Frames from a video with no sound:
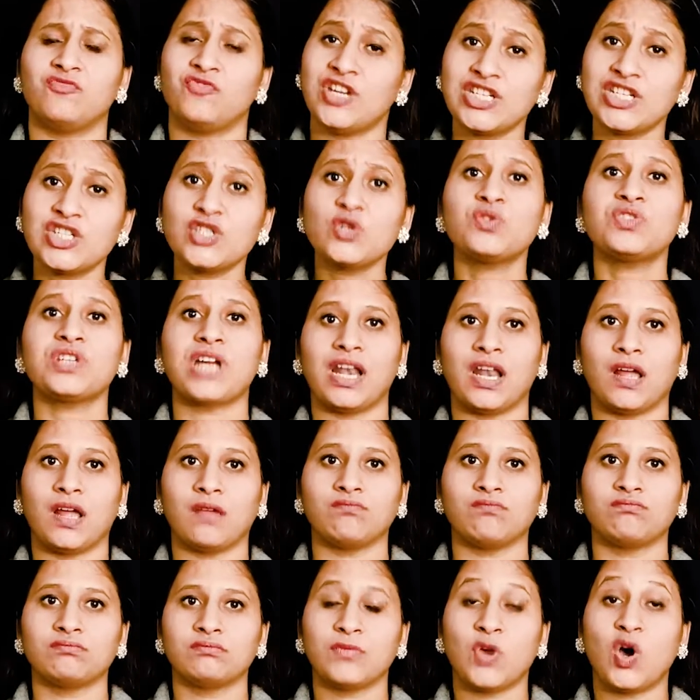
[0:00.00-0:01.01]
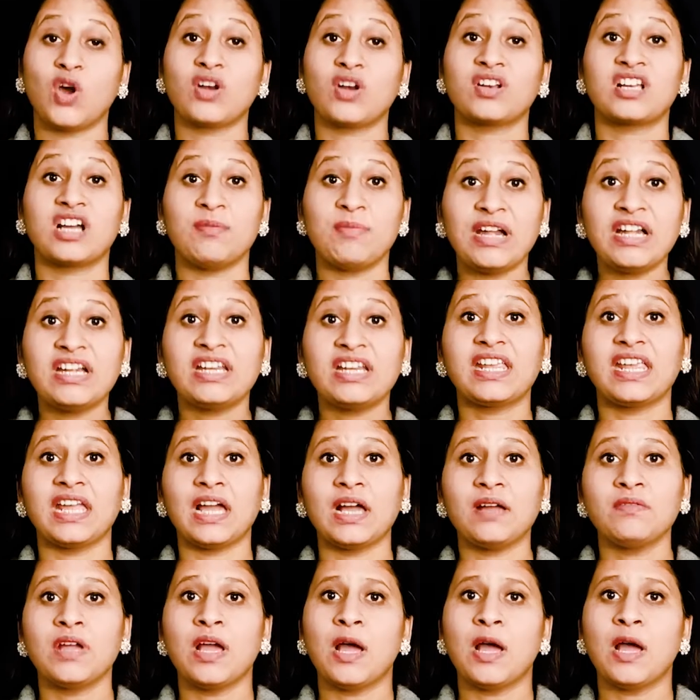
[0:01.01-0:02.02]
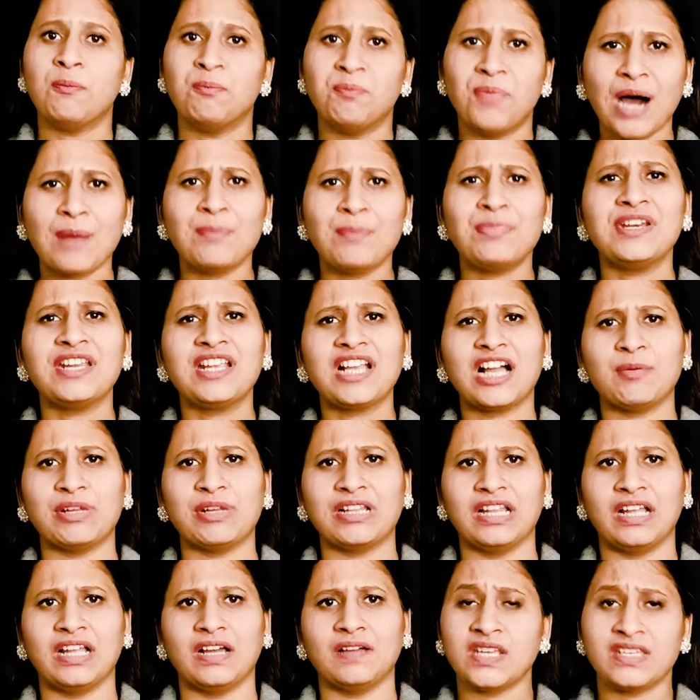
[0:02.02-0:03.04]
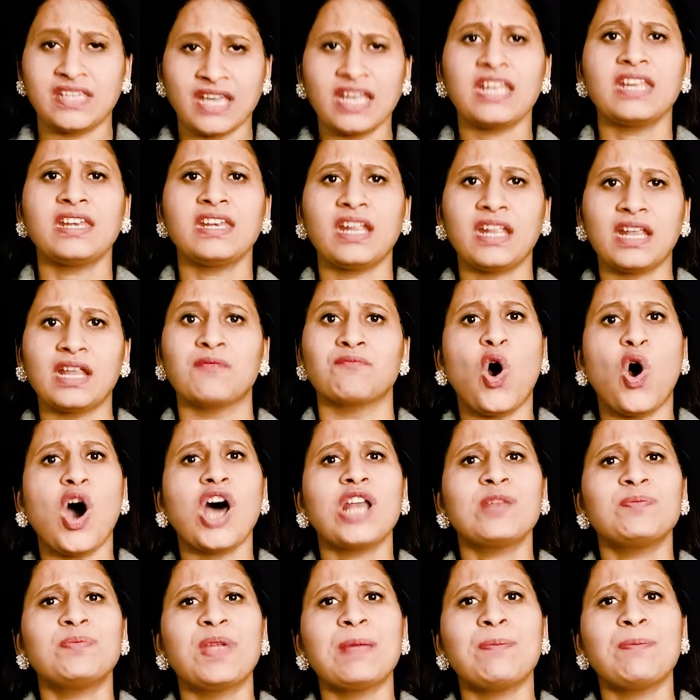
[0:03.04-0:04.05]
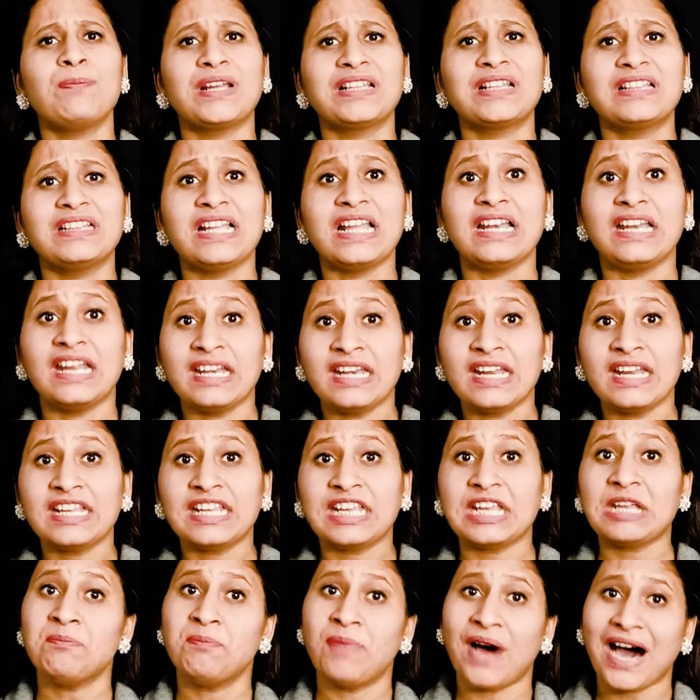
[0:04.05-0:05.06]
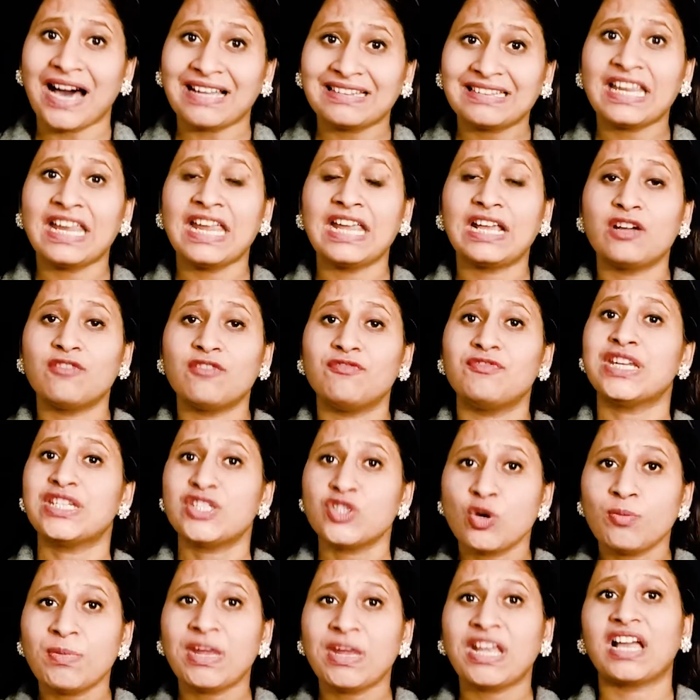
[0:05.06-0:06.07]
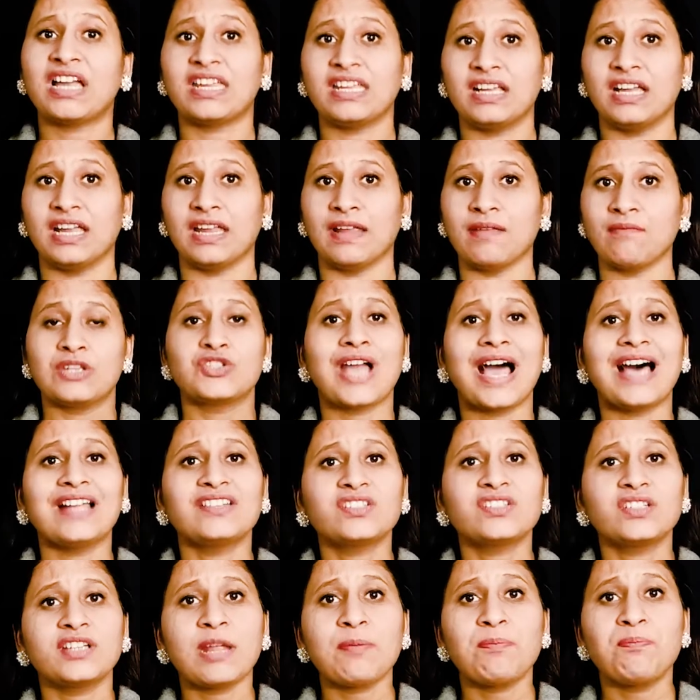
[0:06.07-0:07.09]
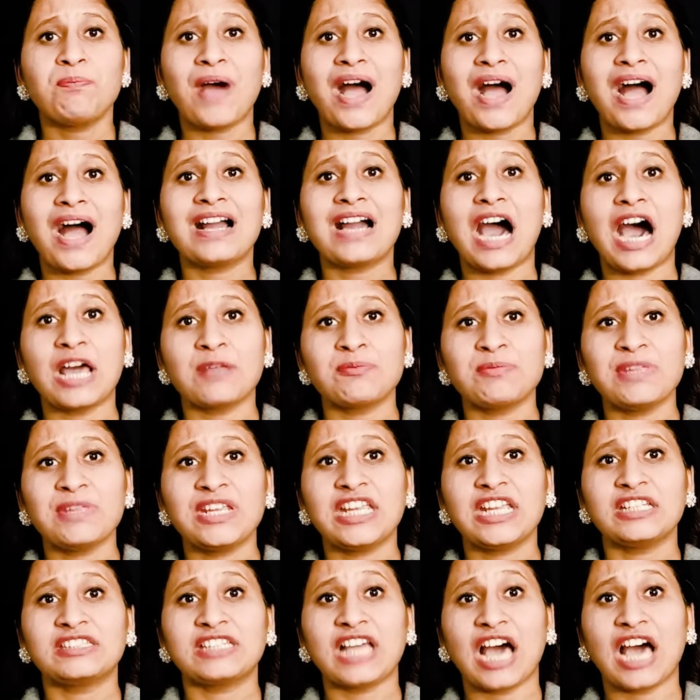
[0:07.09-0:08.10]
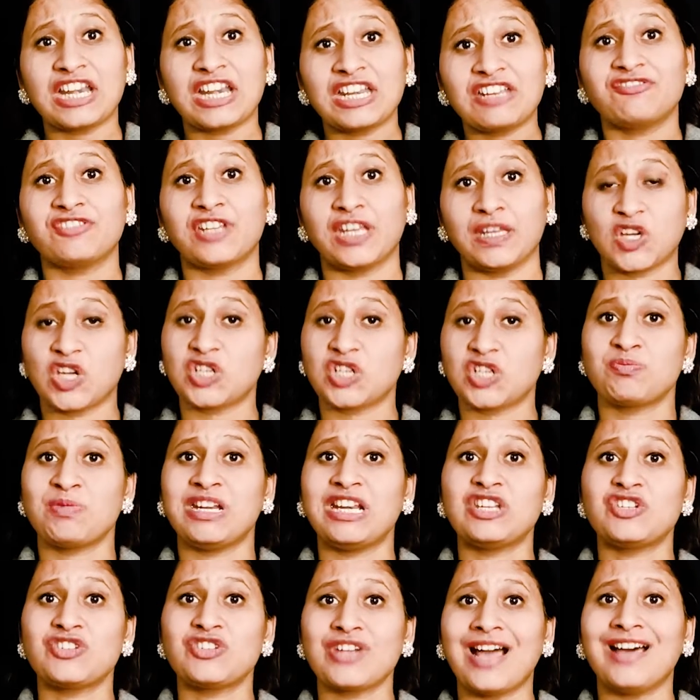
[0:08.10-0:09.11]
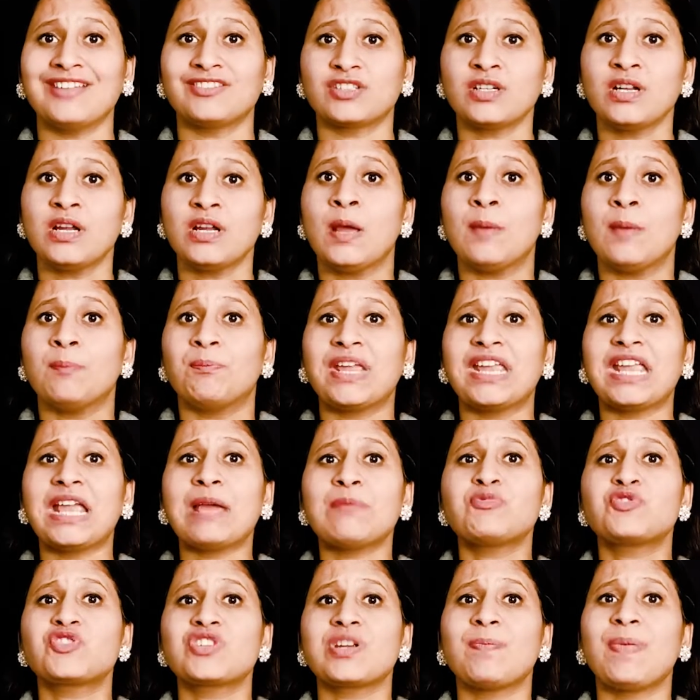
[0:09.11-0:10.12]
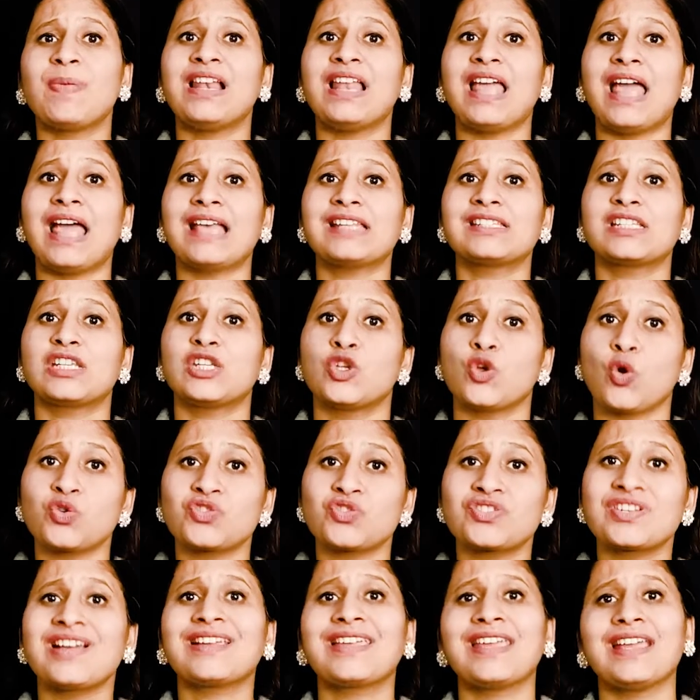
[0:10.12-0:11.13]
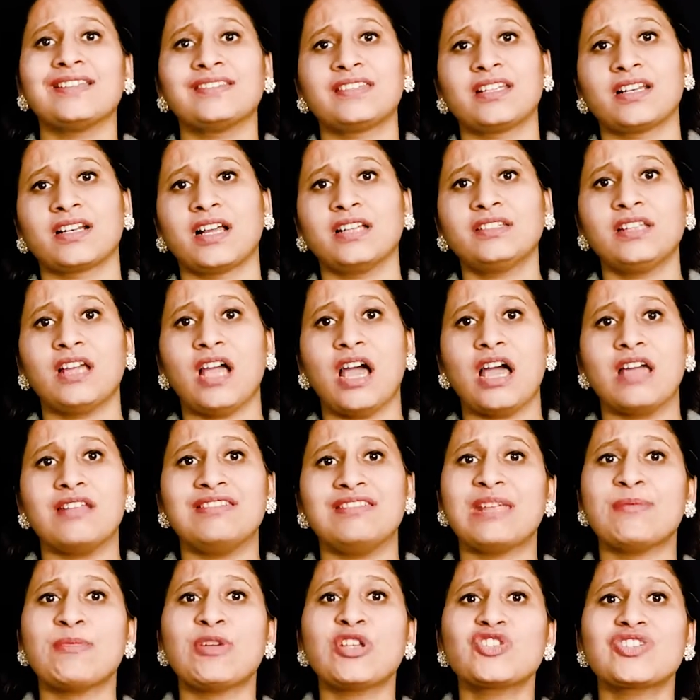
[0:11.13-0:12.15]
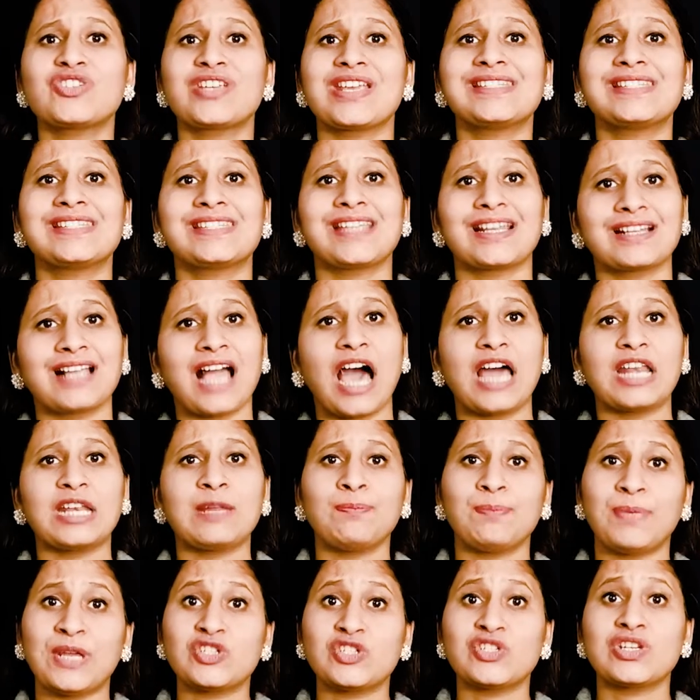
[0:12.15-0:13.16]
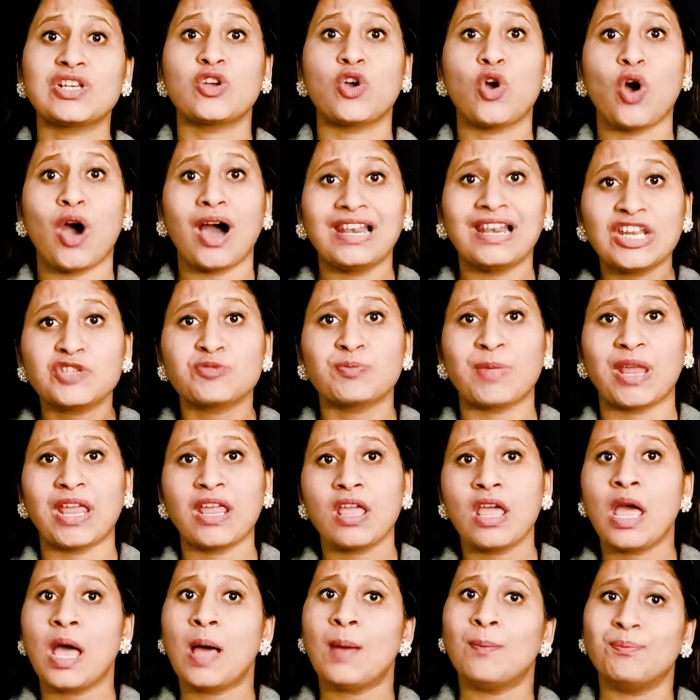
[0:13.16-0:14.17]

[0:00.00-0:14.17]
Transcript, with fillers: वीडियो डाला और कमेंट किया बाबरी का बदला यही नहीं और भी बदले लेने की बातें एक वीडियो में कही गई छात्र ने पाक आर्मी की तारीफ की कश्मीरी छात्र पीएम ट्रिपल एस योजना के अंतर्गत नीमच के सरकारी पीजी कॉलेज में